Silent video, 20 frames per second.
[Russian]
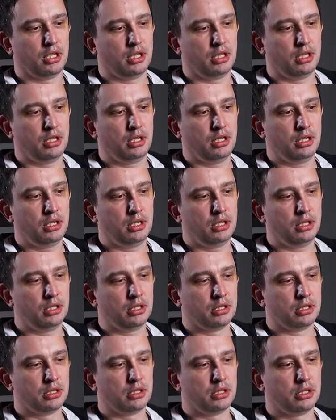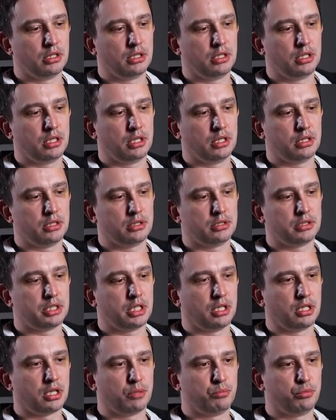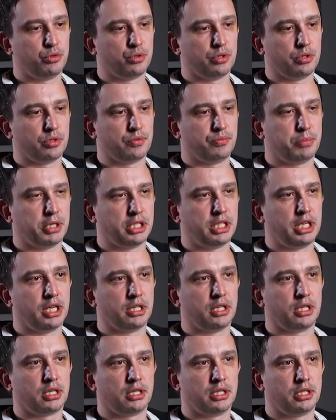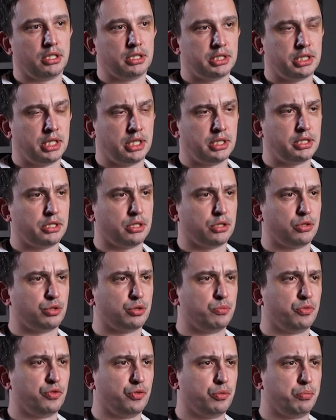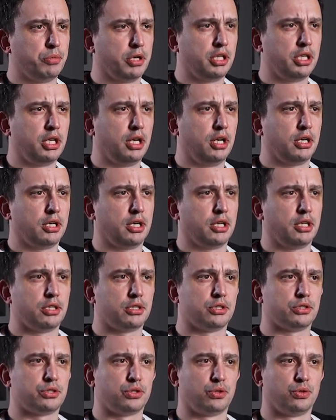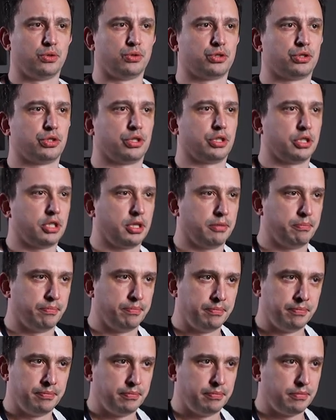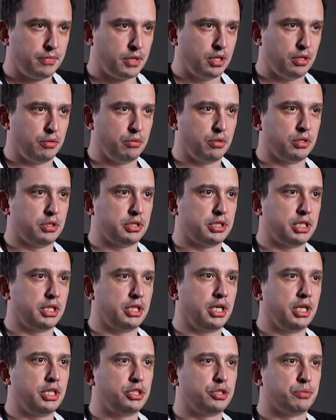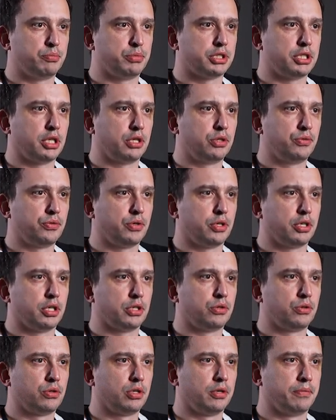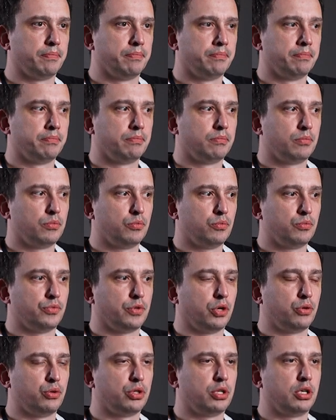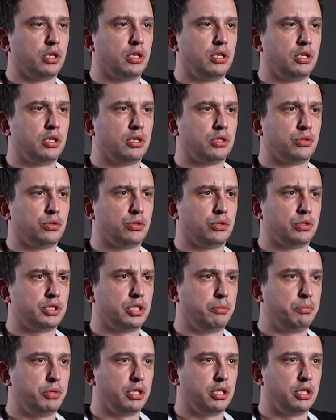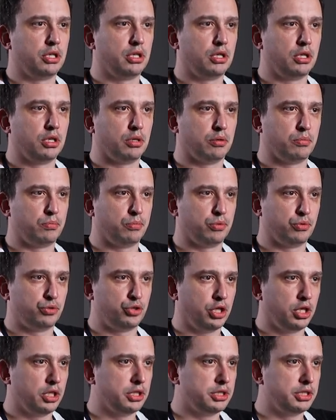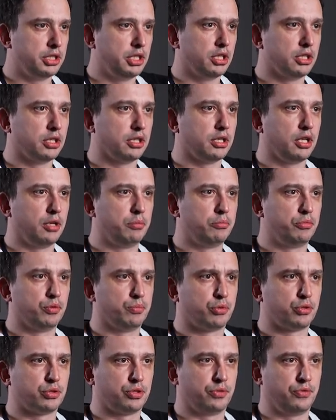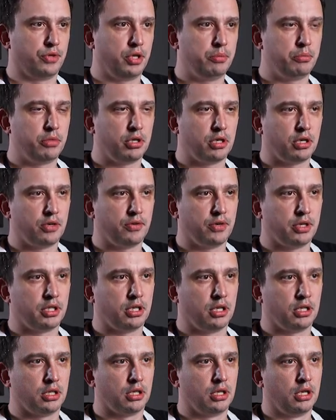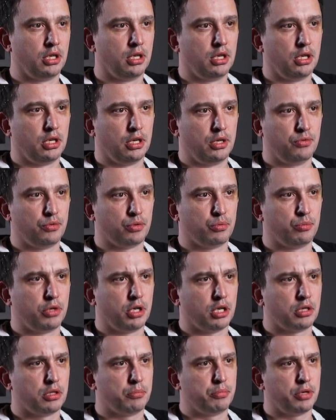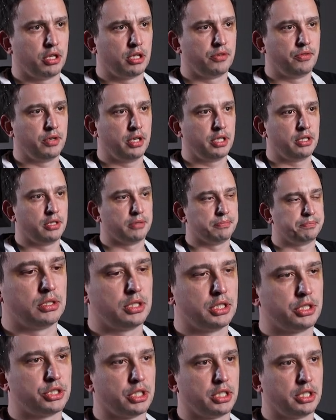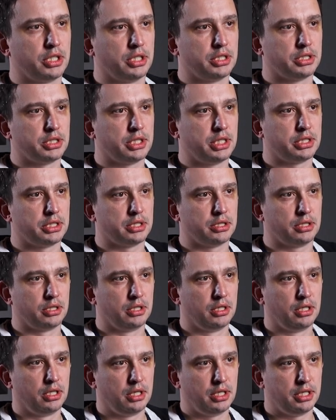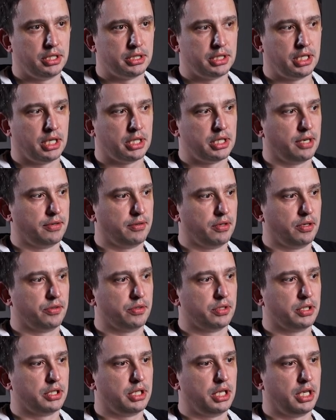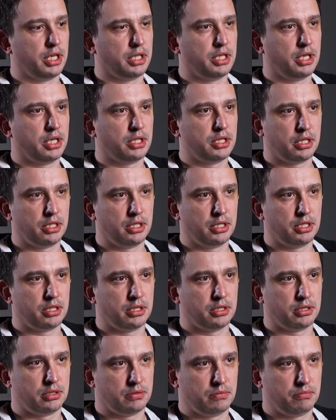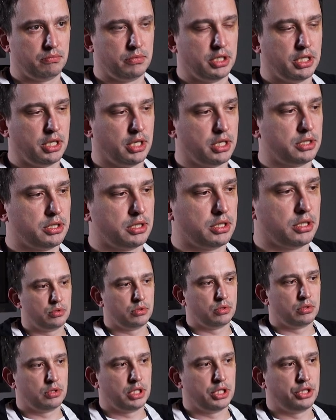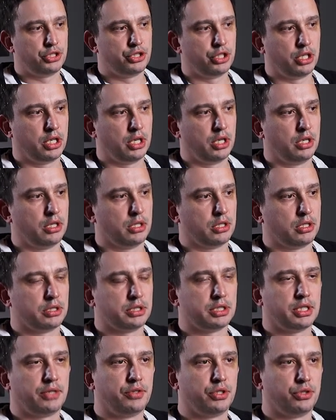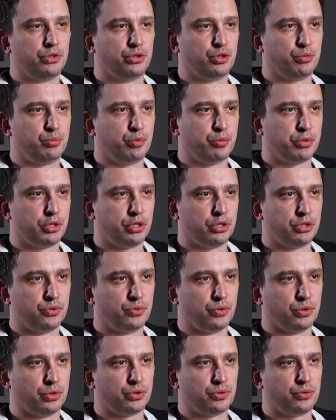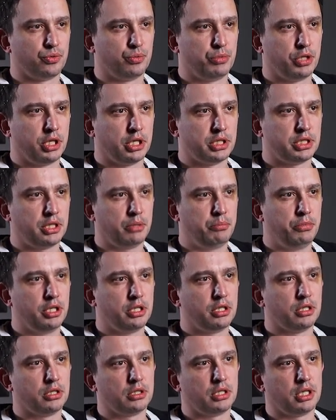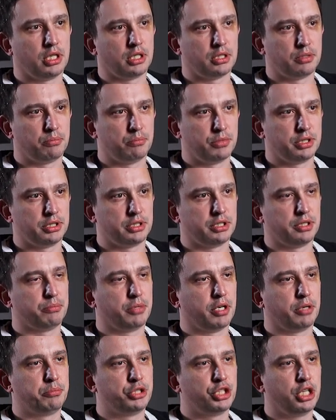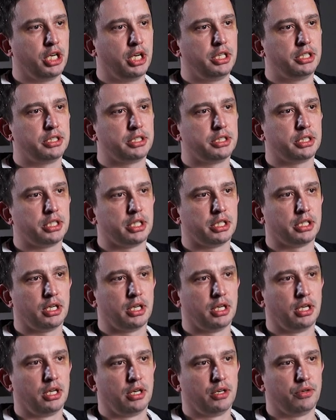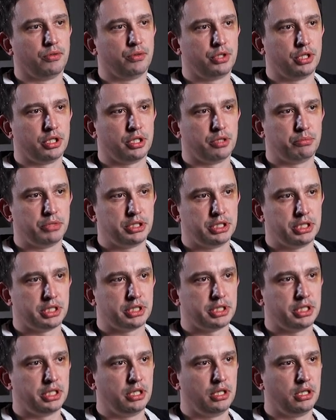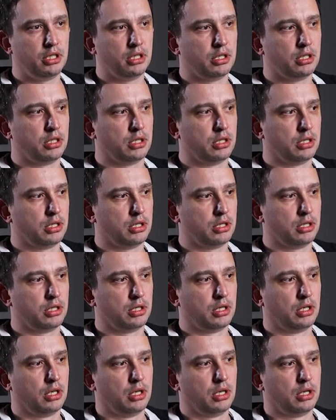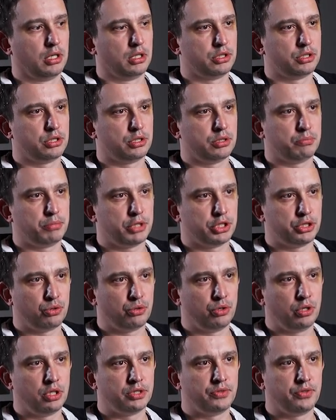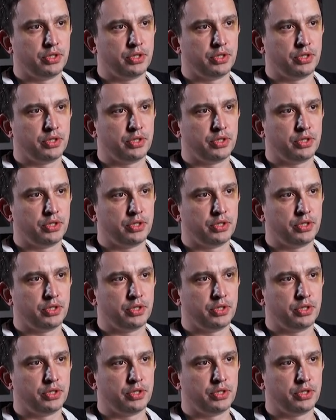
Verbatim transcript: И э, я стал работать в подрядной организации, то есть мы выполняли какие-то сложные там а, задачи, постановки, которые ну, в какой-то или иной степени не получалось сделать, либо просто времени не хватало. И вот мы как на подхвате, наша организация — изготавливала для театра эти декорации. Начальник, э, заведующий по производству меня заметил, как-то мы с ним пообщались, и когда вот эти мастерские э, построились в